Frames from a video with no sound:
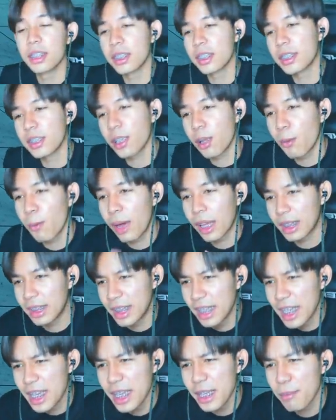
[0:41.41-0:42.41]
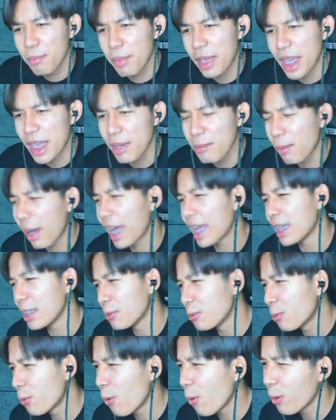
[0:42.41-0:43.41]
สวัสดีปีใหม่
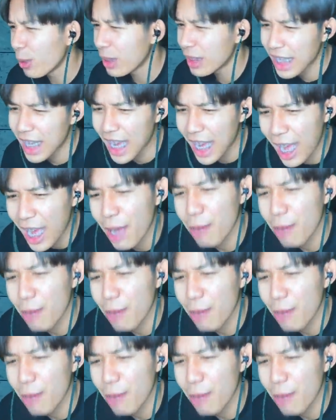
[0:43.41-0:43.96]
ทุกคนนะครับ